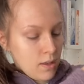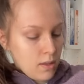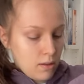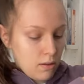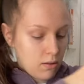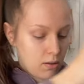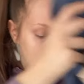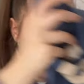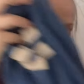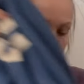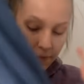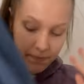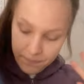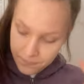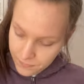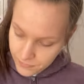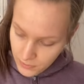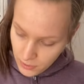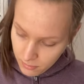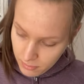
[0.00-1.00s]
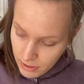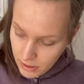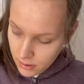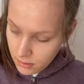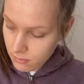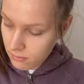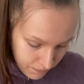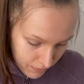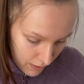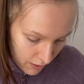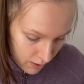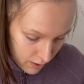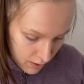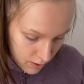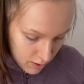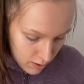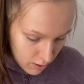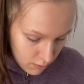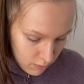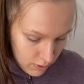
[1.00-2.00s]
No ale dobra.
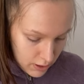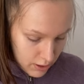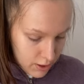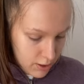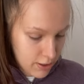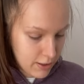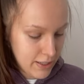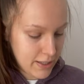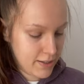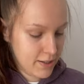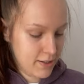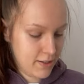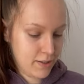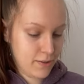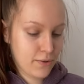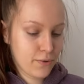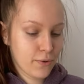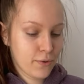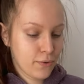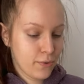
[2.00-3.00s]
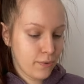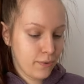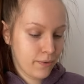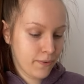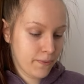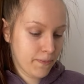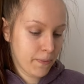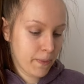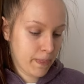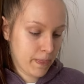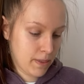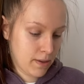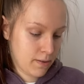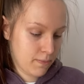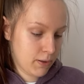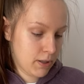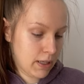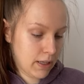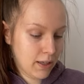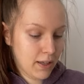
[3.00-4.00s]
Tutaj rzeczy dla dzieciaczków.
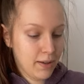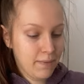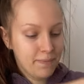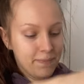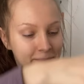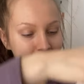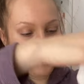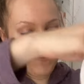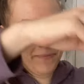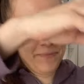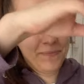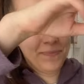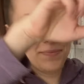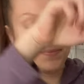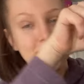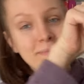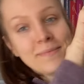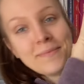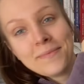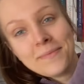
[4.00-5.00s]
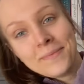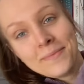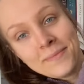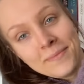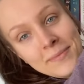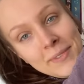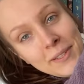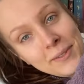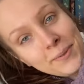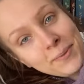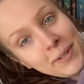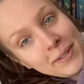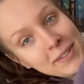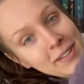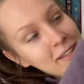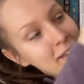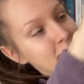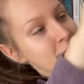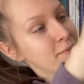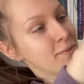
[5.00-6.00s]
Spodenki. Te
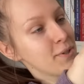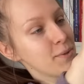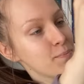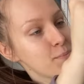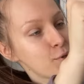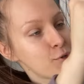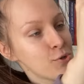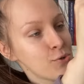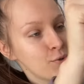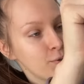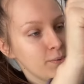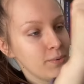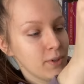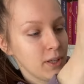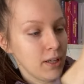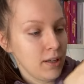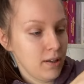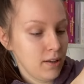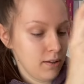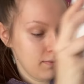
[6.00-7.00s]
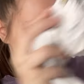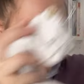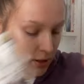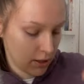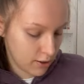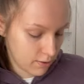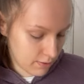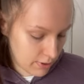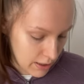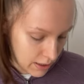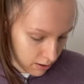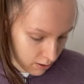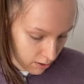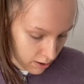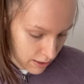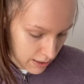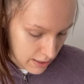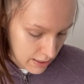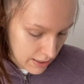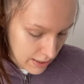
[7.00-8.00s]
słodkie wypszczółki będą dla
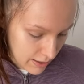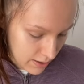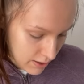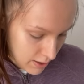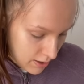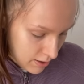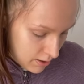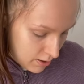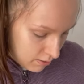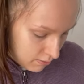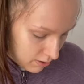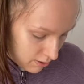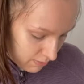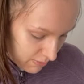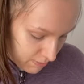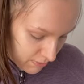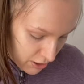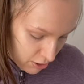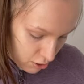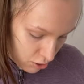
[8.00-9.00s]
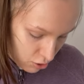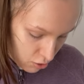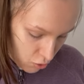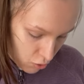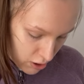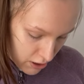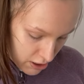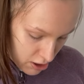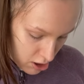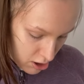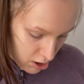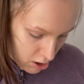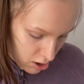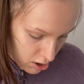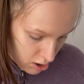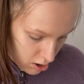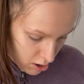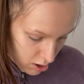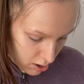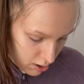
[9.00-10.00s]
Noela. Tutaj mam też trochę
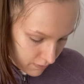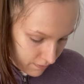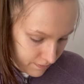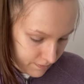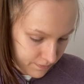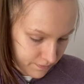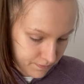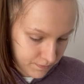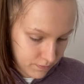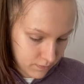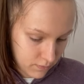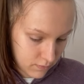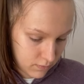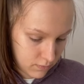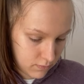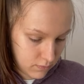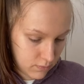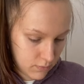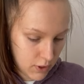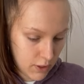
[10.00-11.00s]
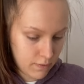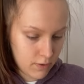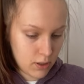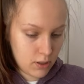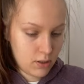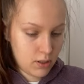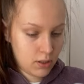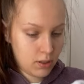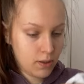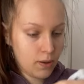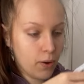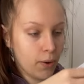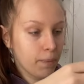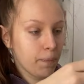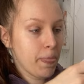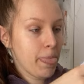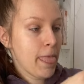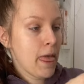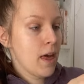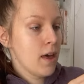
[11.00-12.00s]
rzeczy mm, dziewczęcych. O,
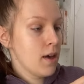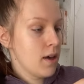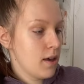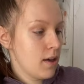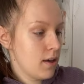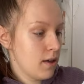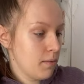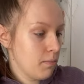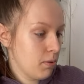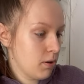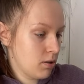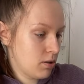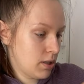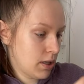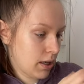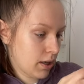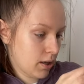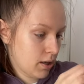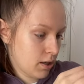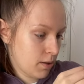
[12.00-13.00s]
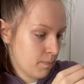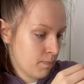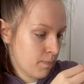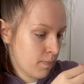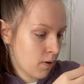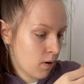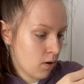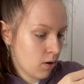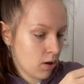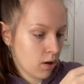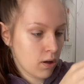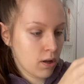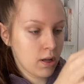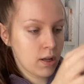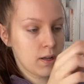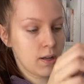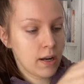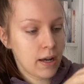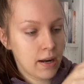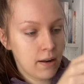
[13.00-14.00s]
y, Bodziak Polo
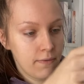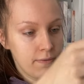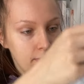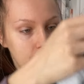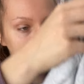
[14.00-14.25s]
Ralph